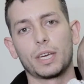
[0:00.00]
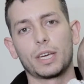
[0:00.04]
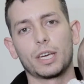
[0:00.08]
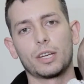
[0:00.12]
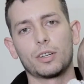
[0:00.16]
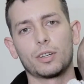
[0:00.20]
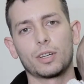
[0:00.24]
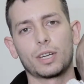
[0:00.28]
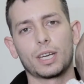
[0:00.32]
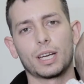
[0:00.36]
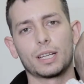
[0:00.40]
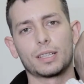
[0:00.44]
Me
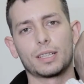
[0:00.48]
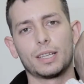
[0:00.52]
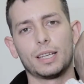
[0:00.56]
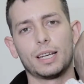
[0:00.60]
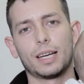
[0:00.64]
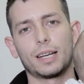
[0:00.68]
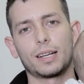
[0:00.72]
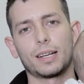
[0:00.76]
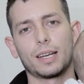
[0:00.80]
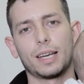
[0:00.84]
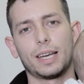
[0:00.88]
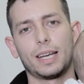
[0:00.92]
dijeron que
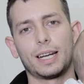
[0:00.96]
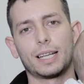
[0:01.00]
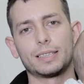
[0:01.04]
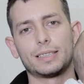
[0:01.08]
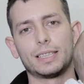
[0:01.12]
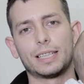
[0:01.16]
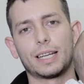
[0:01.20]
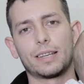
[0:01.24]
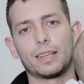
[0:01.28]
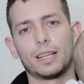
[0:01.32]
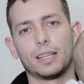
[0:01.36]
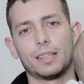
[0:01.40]
alquilar
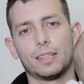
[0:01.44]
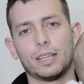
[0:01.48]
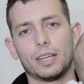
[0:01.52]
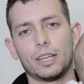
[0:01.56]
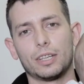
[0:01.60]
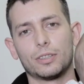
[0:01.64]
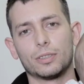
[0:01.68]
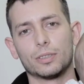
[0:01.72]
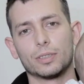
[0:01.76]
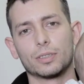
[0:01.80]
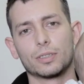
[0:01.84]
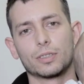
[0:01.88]
era tirar el
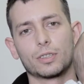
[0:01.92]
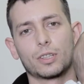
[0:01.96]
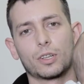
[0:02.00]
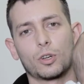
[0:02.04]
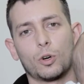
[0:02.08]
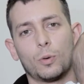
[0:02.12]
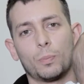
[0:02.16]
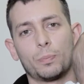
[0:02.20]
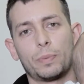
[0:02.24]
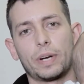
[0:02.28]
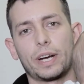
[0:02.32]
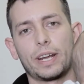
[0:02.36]
dinero,
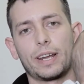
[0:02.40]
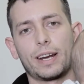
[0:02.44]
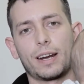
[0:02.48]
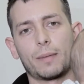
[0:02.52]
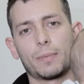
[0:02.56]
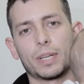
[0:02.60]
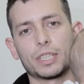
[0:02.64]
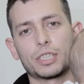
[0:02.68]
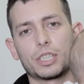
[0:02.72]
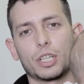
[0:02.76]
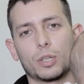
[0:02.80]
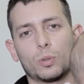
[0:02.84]
comprar
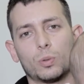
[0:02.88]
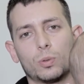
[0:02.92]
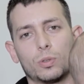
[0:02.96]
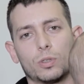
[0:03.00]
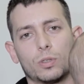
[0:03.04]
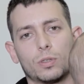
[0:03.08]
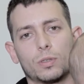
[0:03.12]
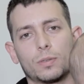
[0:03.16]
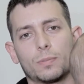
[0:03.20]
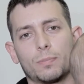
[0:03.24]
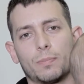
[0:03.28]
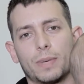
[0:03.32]
era más
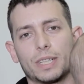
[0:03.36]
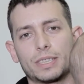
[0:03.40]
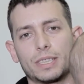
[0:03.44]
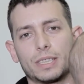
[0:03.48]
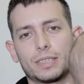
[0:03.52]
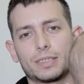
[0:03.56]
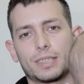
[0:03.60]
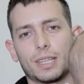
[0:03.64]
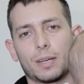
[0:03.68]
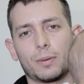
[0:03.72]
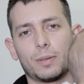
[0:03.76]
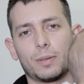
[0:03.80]
seguro, más